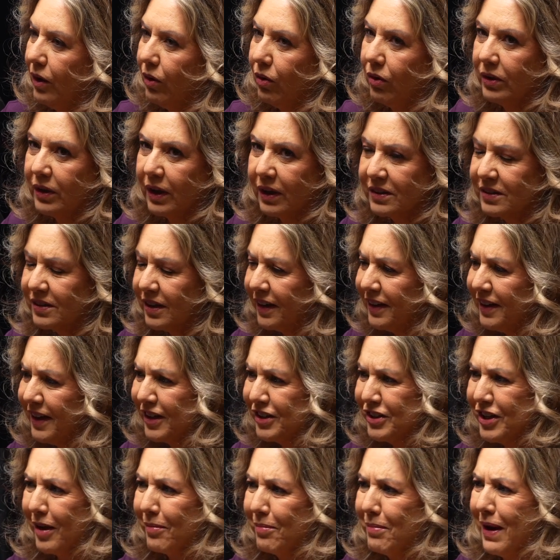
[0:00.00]
O que, que,
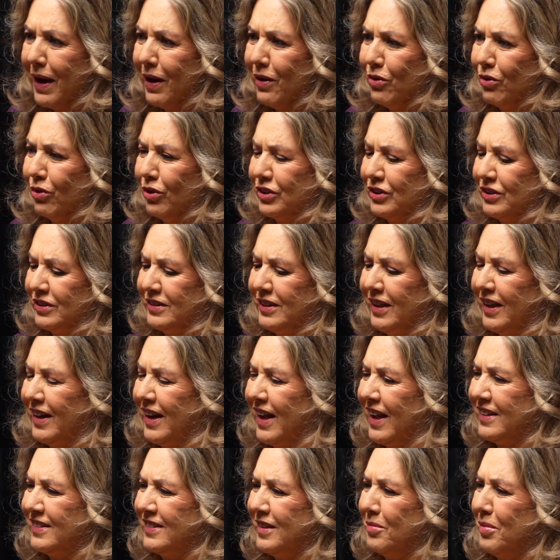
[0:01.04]
seria jabá hoje,
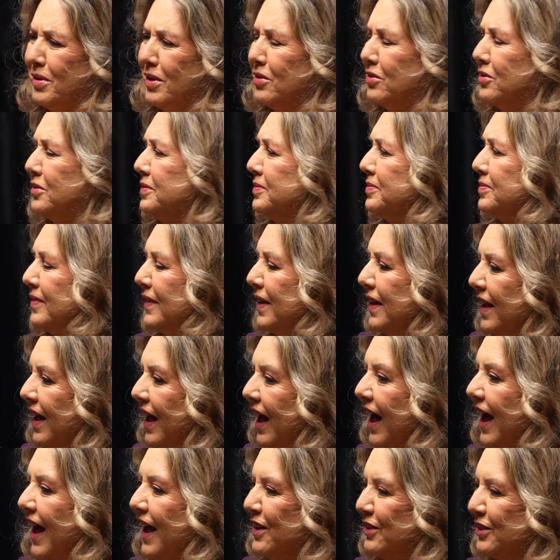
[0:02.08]
será, Isabel?
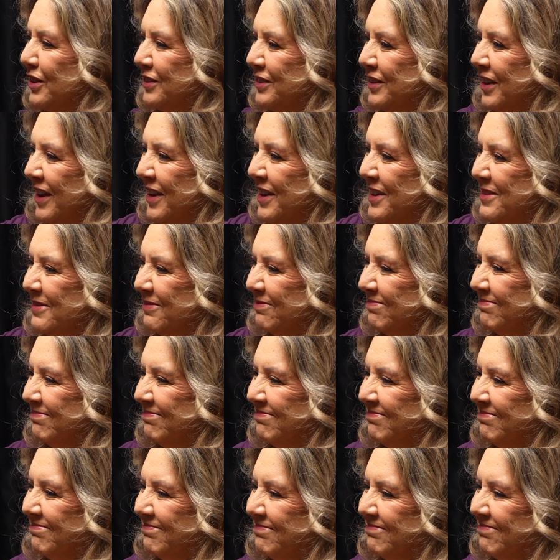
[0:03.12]
Ah, eu já sei.
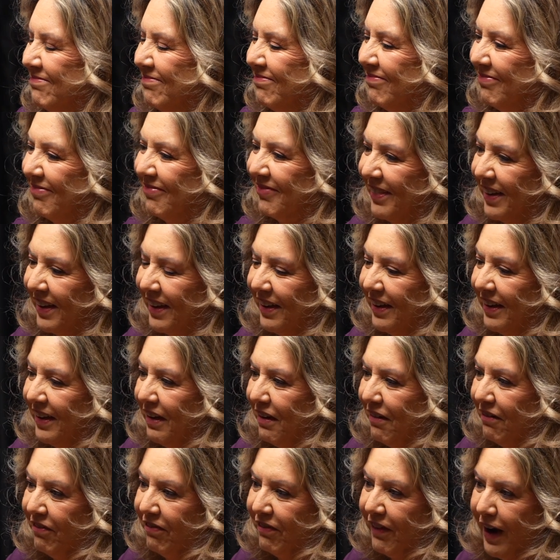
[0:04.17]
Fala.
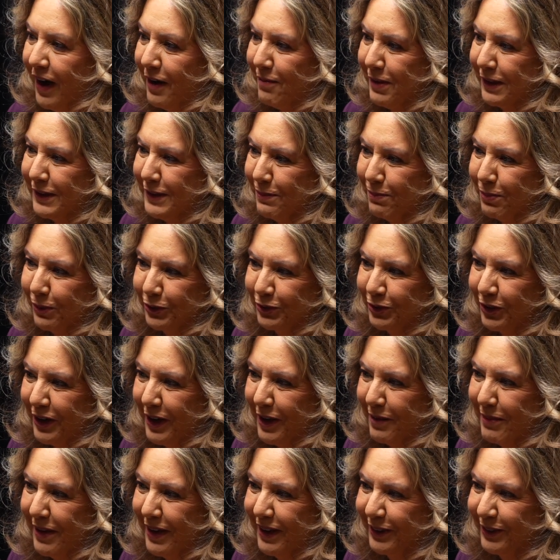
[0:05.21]
Verba de
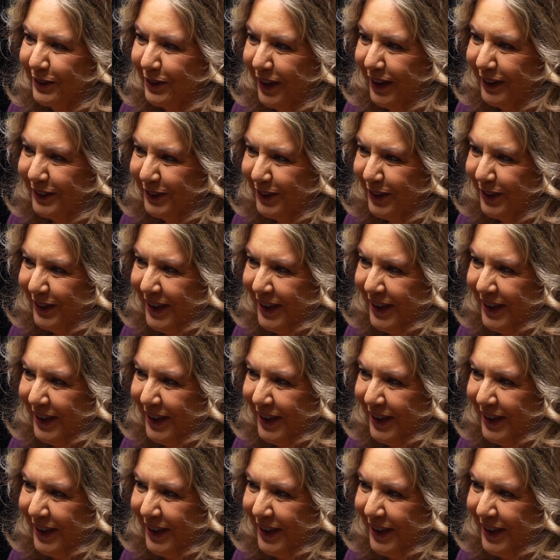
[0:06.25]
impulsionamento. acho que eu.